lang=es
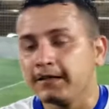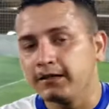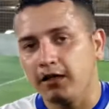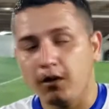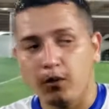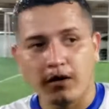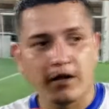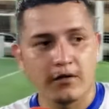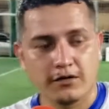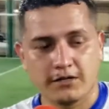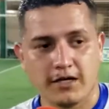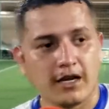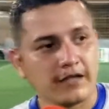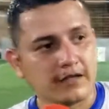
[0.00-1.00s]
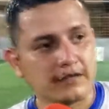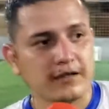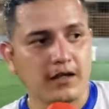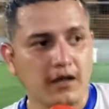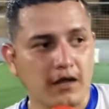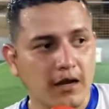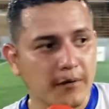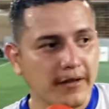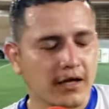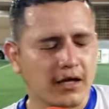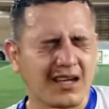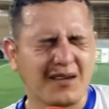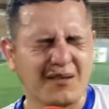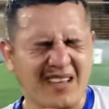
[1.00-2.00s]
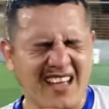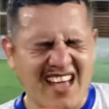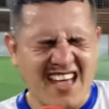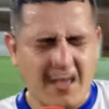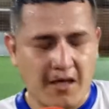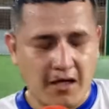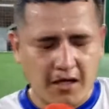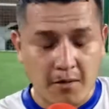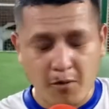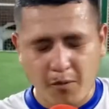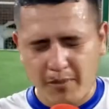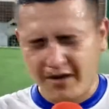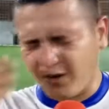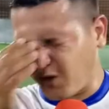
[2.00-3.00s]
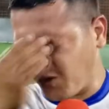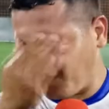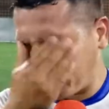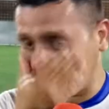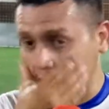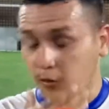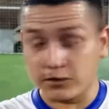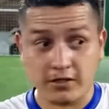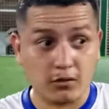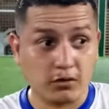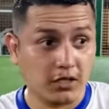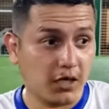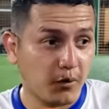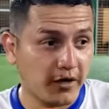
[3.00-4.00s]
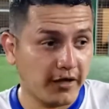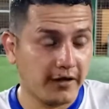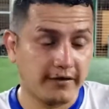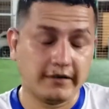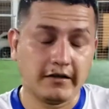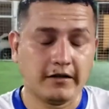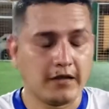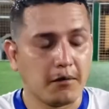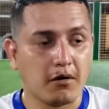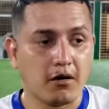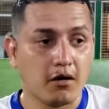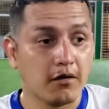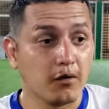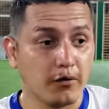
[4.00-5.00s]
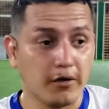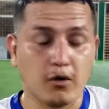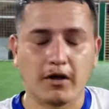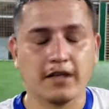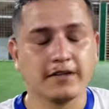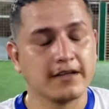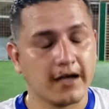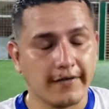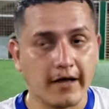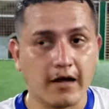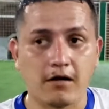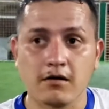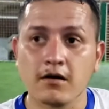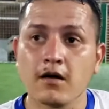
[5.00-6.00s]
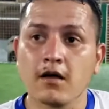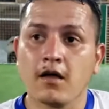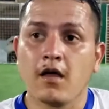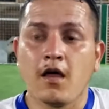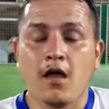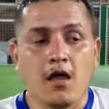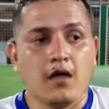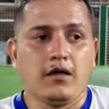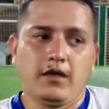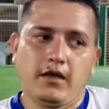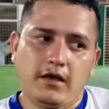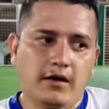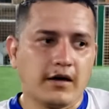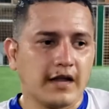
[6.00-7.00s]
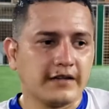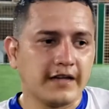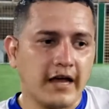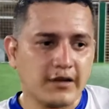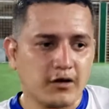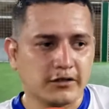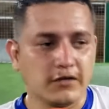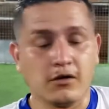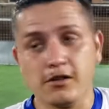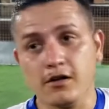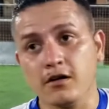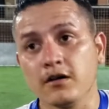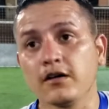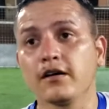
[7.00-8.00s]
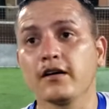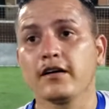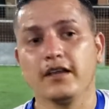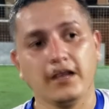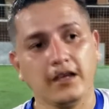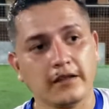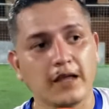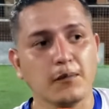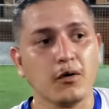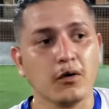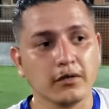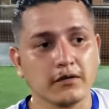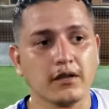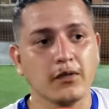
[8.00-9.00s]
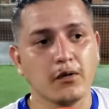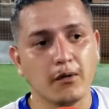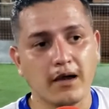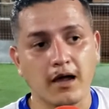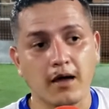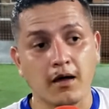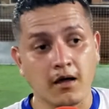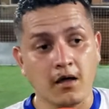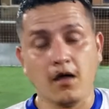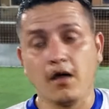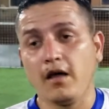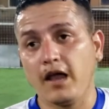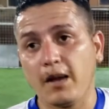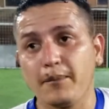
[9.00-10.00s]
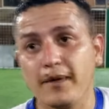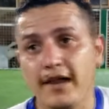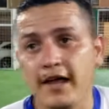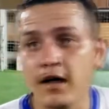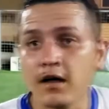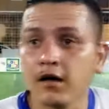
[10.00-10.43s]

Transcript: Sí, buenas noches, gracias. Sí, la verdad que hemos perdido dos partidos consecutivos y necesitábamos de urgencia ganarlo. Y gracias a Dios se nos dio y estamos de nuevo en la, pelea.